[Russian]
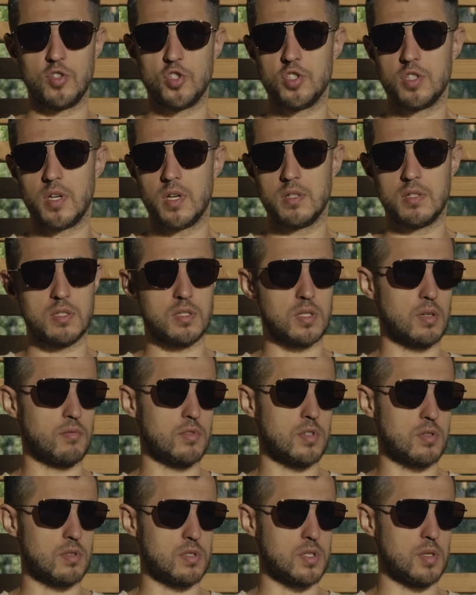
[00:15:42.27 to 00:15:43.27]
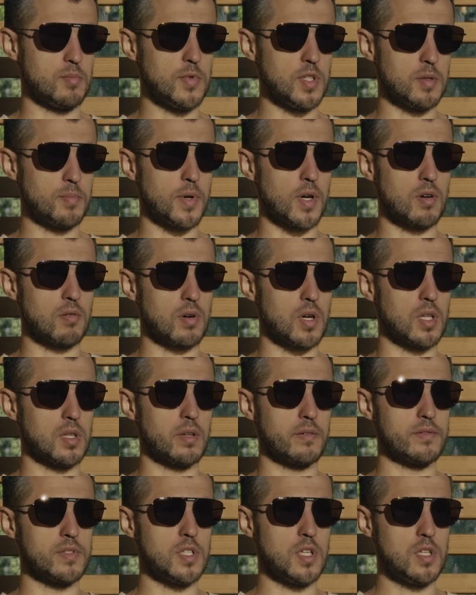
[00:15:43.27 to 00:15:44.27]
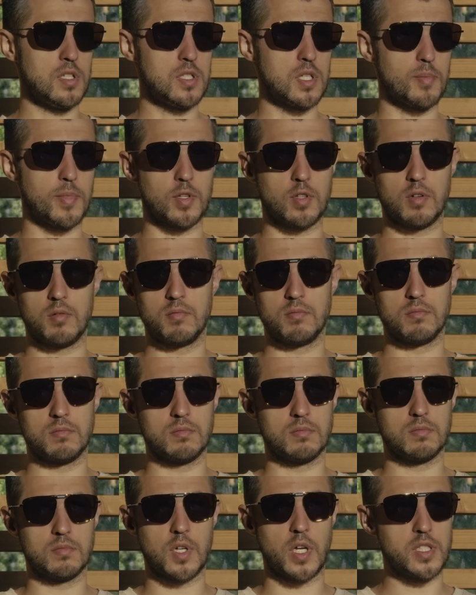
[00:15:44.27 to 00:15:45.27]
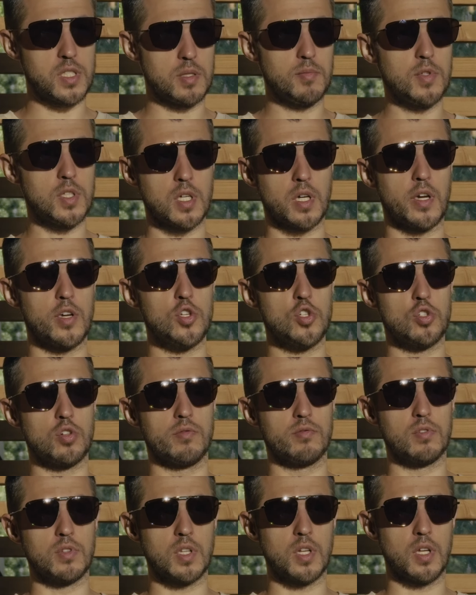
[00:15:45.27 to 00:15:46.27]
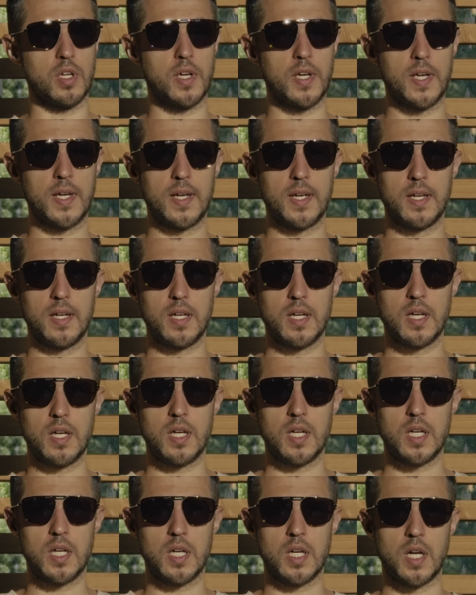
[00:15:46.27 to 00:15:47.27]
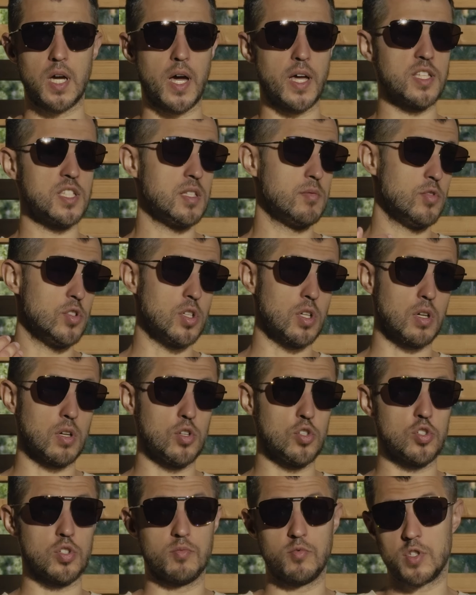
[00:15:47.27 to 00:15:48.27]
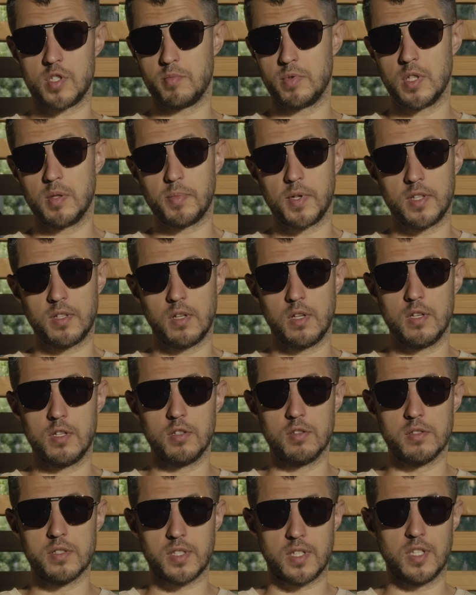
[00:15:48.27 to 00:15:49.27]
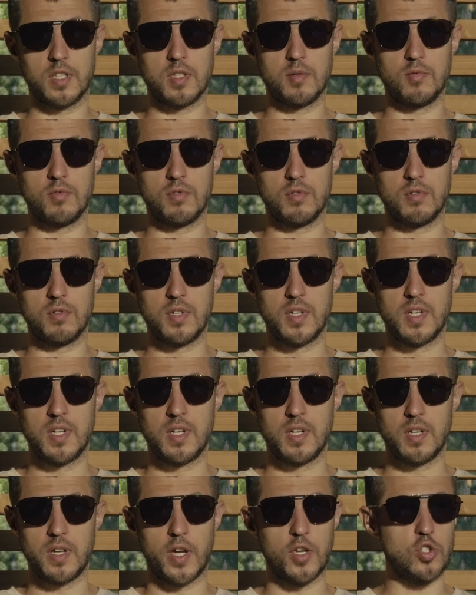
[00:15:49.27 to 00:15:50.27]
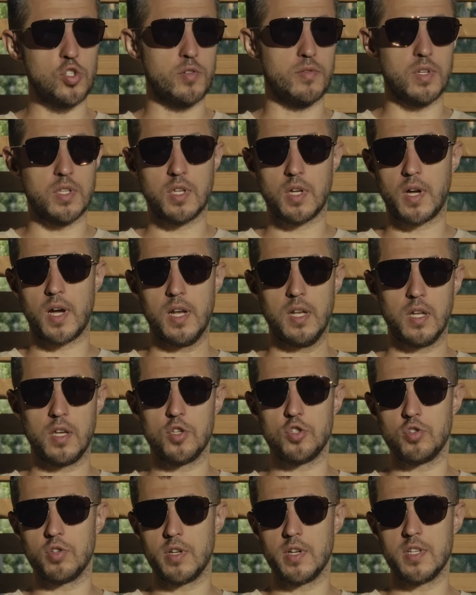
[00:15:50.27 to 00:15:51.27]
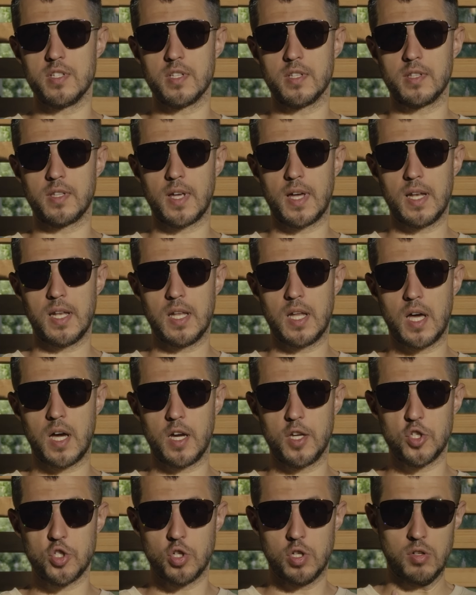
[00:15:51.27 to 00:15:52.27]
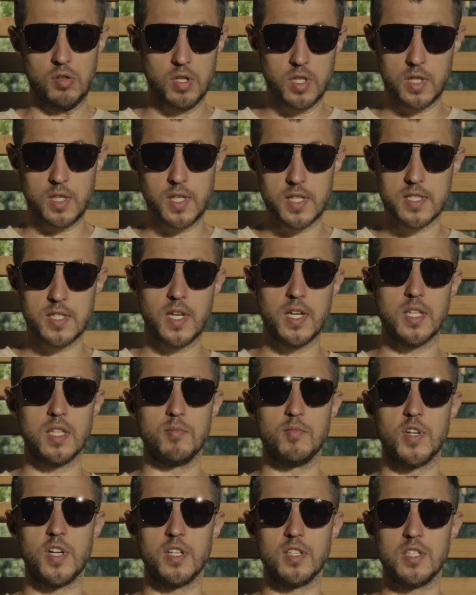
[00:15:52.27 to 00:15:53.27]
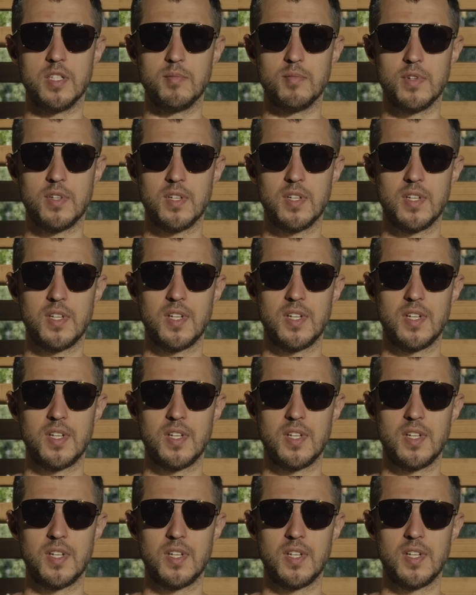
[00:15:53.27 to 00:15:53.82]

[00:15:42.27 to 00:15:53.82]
Начинается с того, что снимите пару кадров здесь, а потом, а снимите-ка еще внутри. А снимите-ка еще, может быть, дополнительный рилс к этому. А еще вертикально, а еще горизонтально, а еще ролик для сайта мы хотим.